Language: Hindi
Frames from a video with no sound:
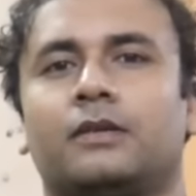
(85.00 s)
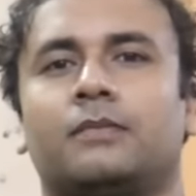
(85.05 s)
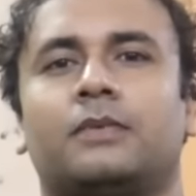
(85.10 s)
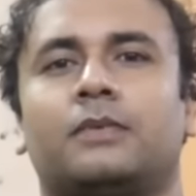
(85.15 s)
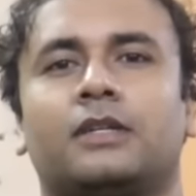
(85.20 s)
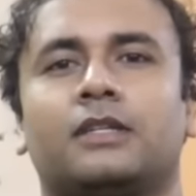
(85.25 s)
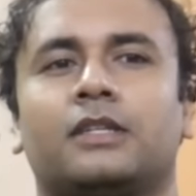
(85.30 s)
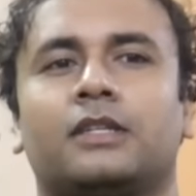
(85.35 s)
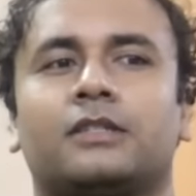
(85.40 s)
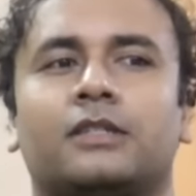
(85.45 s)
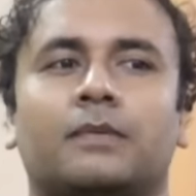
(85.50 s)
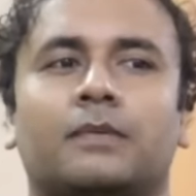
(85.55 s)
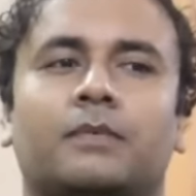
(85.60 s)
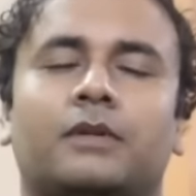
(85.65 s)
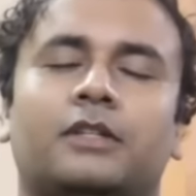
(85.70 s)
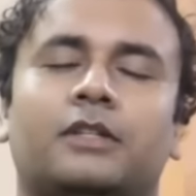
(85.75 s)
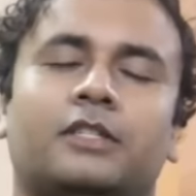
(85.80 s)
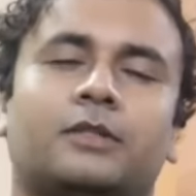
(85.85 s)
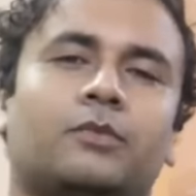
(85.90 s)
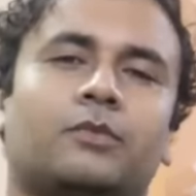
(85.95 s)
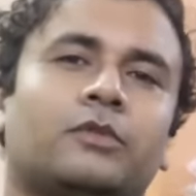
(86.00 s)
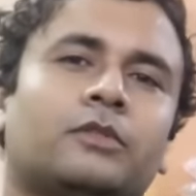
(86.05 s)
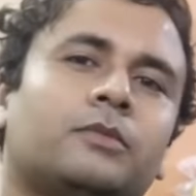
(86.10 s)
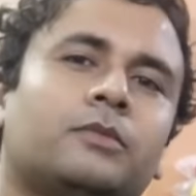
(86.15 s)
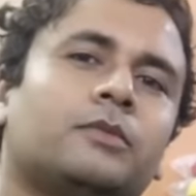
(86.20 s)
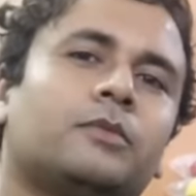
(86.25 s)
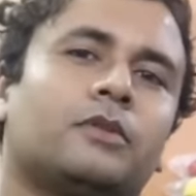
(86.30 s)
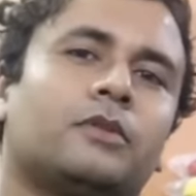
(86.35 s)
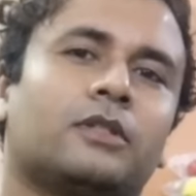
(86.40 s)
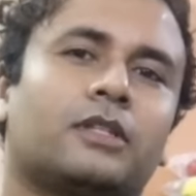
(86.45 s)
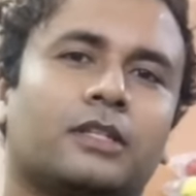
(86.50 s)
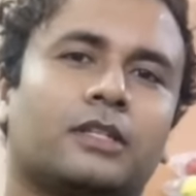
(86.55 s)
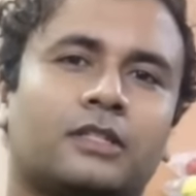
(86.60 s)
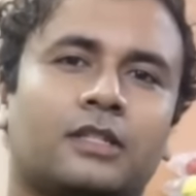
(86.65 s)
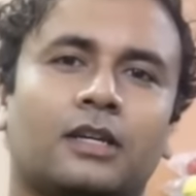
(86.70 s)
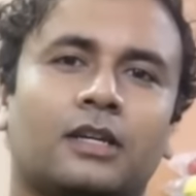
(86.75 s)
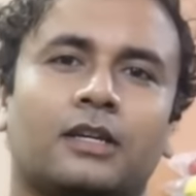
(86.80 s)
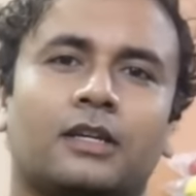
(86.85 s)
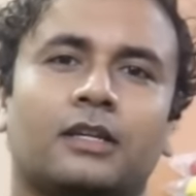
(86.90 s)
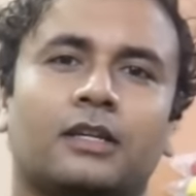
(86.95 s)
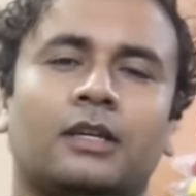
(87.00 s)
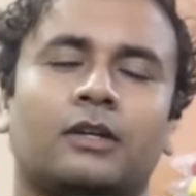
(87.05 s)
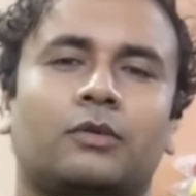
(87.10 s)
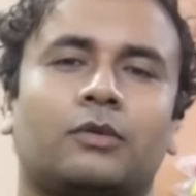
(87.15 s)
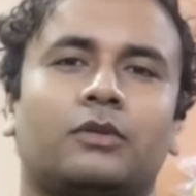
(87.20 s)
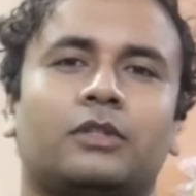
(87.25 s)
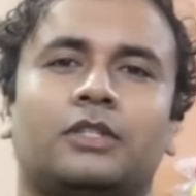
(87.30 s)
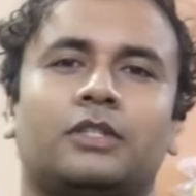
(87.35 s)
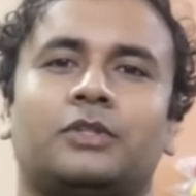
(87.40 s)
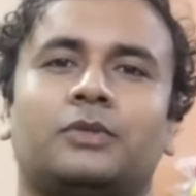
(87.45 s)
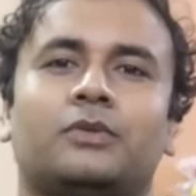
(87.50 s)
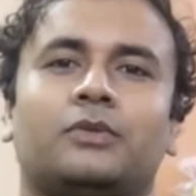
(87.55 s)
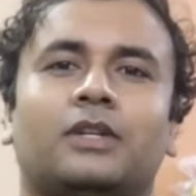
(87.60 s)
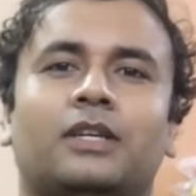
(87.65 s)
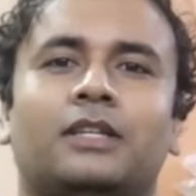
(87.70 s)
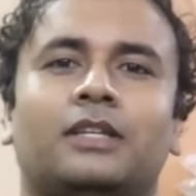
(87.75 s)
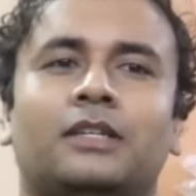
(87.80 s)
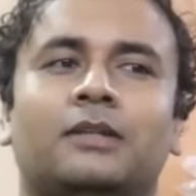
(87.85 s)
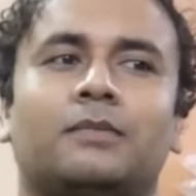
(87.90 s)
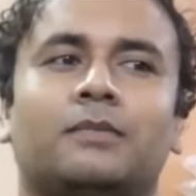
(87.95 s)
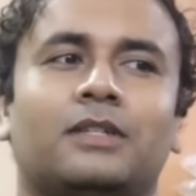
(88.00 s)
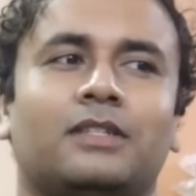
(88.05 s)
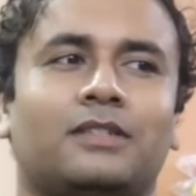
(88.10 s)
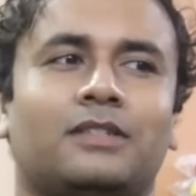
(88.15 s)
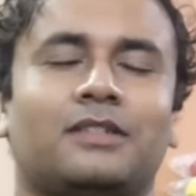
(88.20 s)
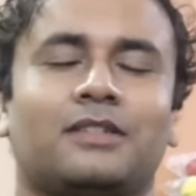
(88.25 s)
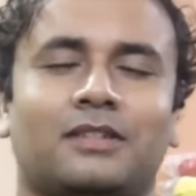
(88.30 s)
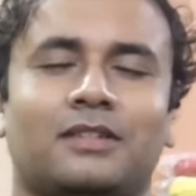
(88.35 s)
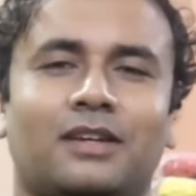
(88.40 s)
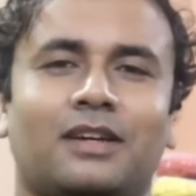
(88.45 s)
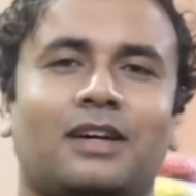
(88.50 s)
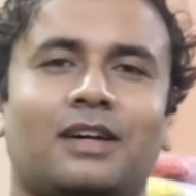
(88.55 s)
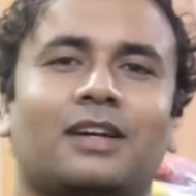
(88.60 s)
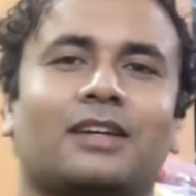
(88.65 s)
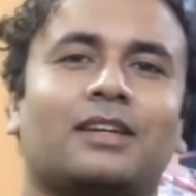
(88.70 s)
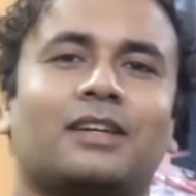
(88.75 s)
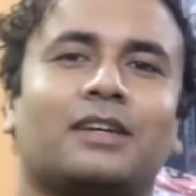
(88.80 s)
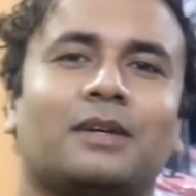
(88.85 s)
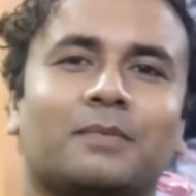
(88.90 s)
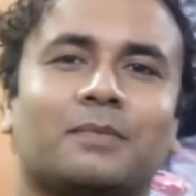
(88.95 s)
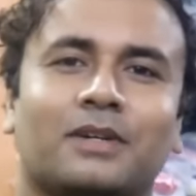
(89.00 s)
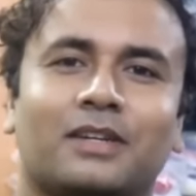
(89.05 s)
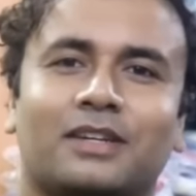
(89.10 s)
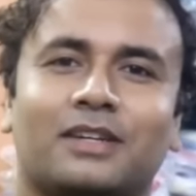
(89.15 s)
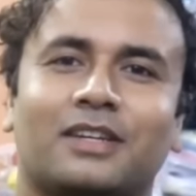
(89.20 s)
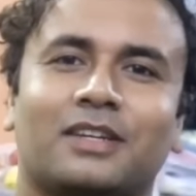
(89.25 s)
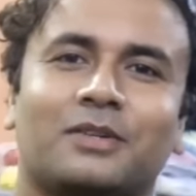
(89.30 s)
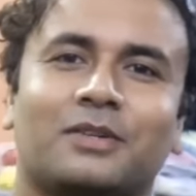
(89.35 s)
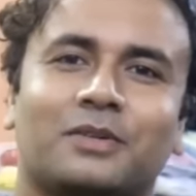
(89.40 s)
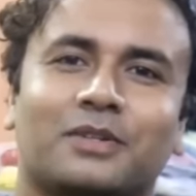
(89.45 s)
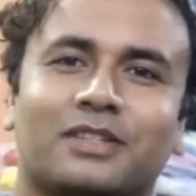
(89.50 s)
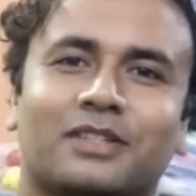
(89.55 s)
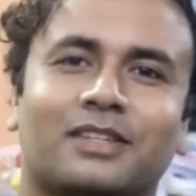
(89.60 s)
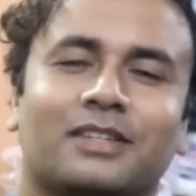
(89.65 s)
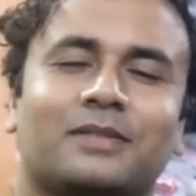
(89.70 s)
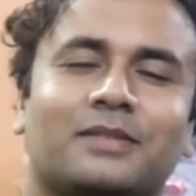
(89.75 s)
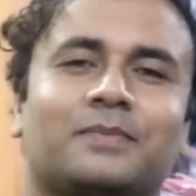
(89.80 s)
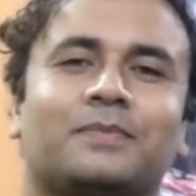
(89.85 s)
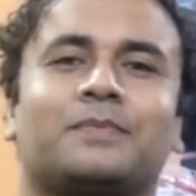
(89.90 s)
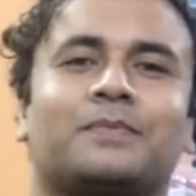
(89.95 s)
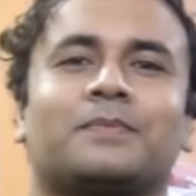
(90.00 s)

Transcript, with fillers: एकदम बढ़िया सबका रिस्पांस भी बहुत अच्छा है कोई इशू हाँ। नहीं है बस आगे काम करना है और क्या अच्छा, तो